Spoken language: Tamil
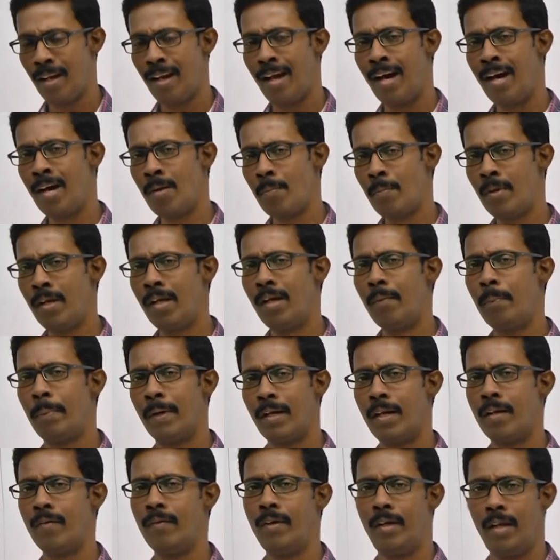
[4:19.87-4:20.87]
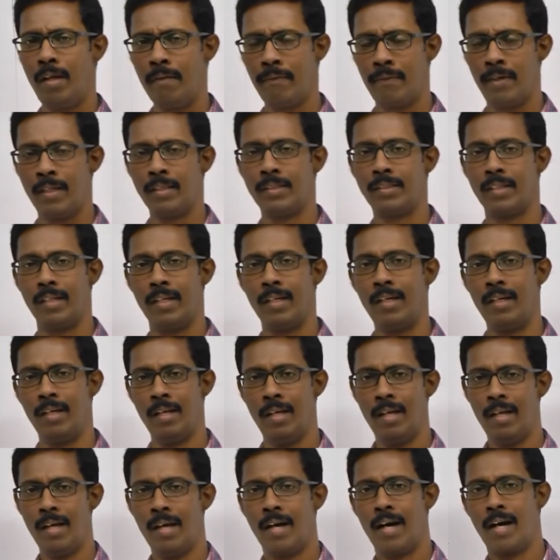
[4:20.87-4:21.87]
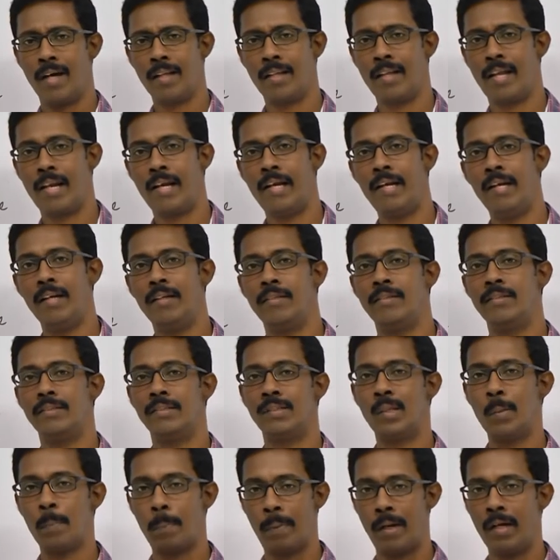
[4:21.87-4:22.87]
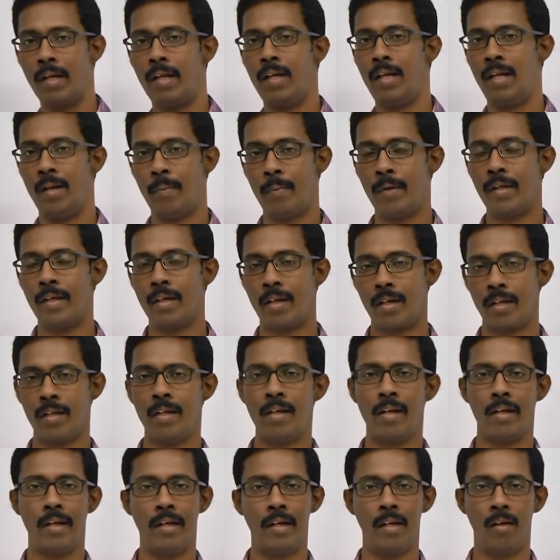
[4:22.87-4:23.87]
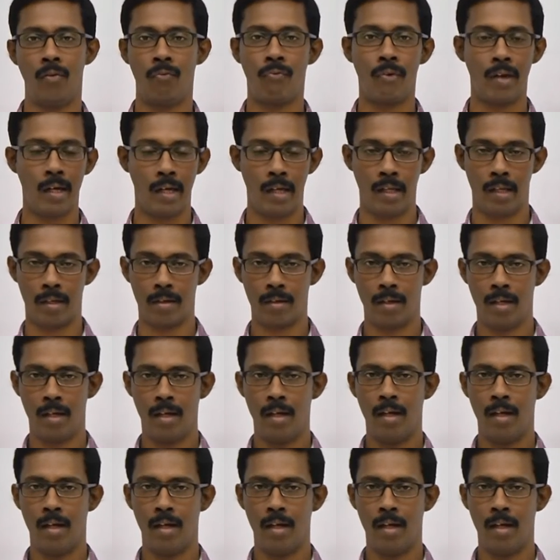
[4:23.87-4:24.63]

நார்மலாக பண்ண வேண்டிய ஃபங்க்ஷனை அந்த ரீனல் சிஸ்டம் பண்ணலை அப்படிங்கிறதா ரீனல் ஃபெயிலியர்